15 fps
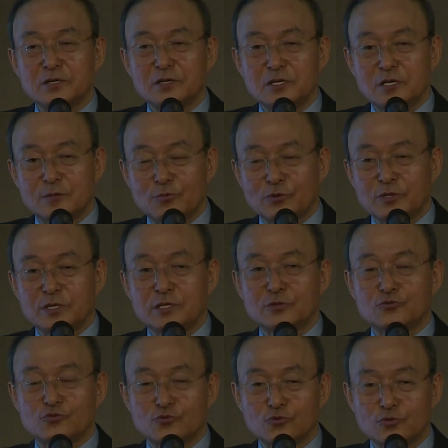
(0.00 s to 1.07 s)

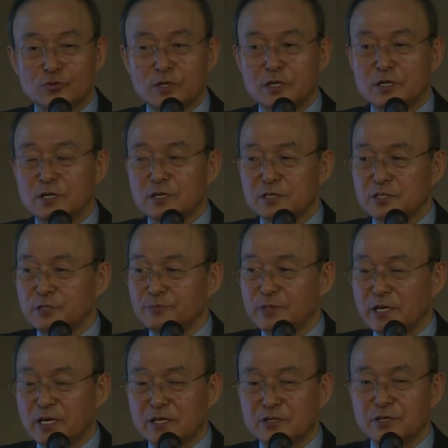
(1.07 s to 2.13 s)
일본이 중국을
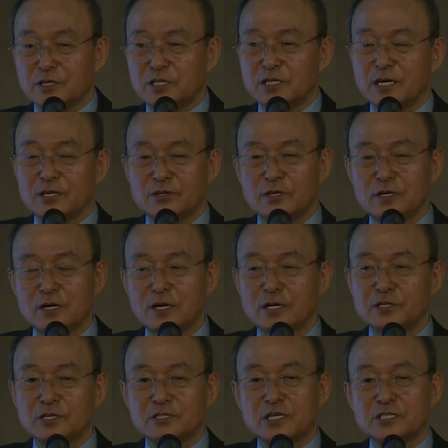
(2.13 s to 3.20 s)
침략했던 기간을
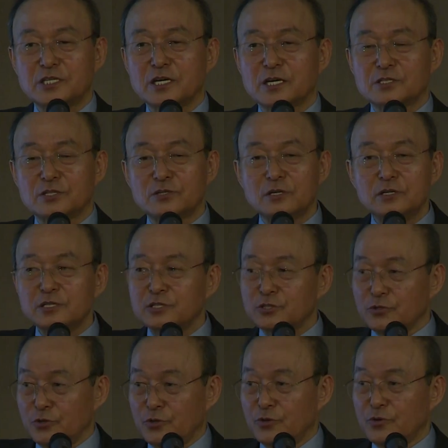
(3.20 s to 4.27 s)
역사책에서
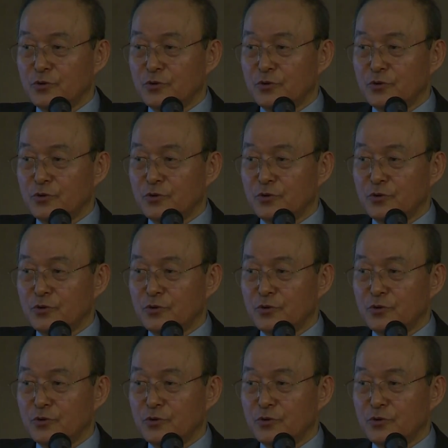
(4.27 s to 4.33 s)
늘렸어요.